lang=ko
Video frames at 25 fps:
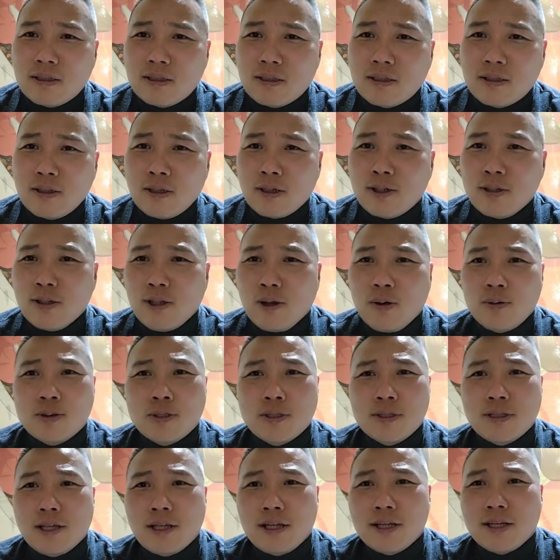근데 그대로
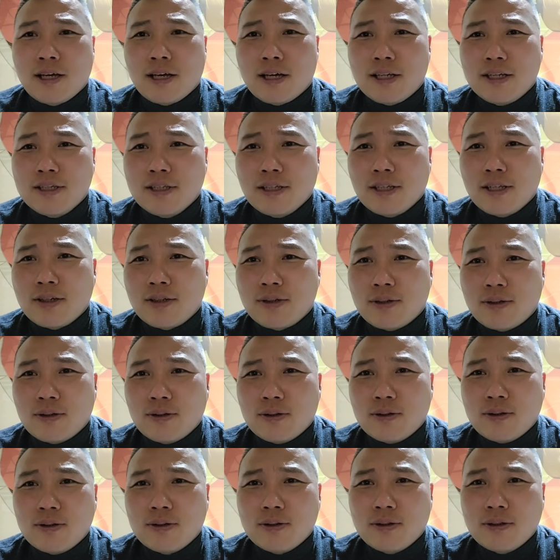전달한 게
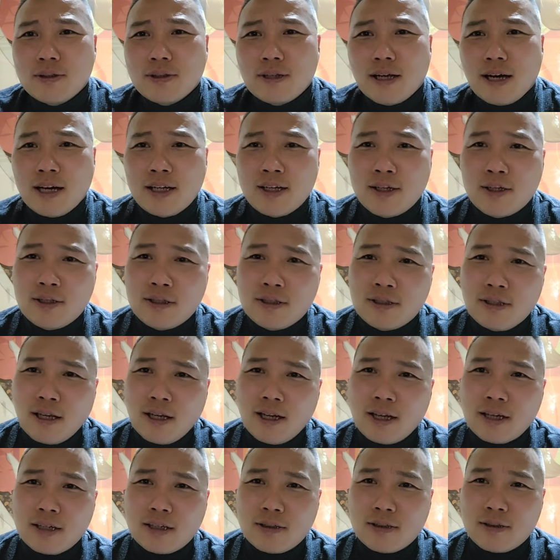아니잖아요. 아는
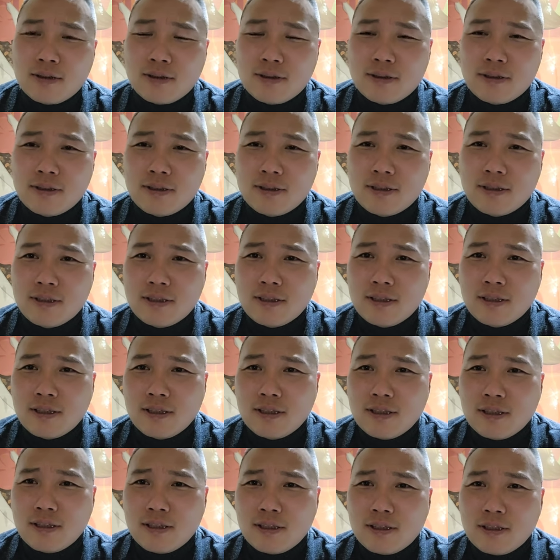거랑
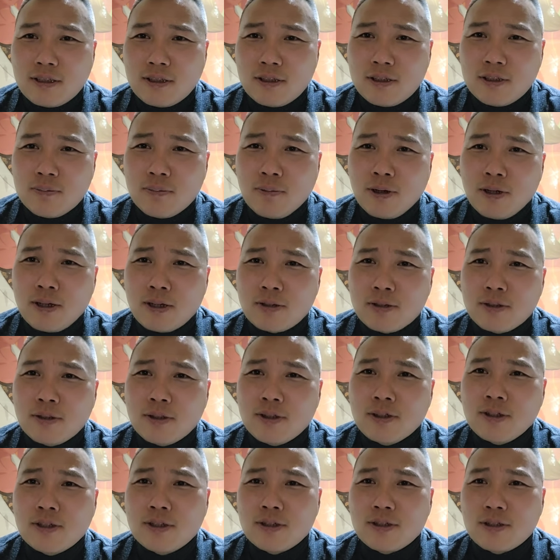거짓말이랑 그
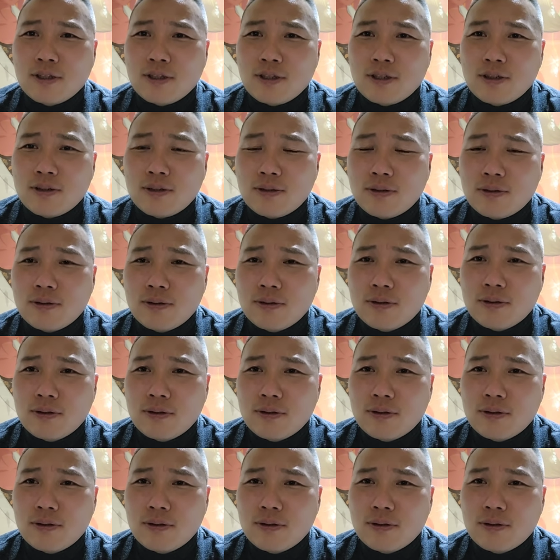섞은 거잖아요.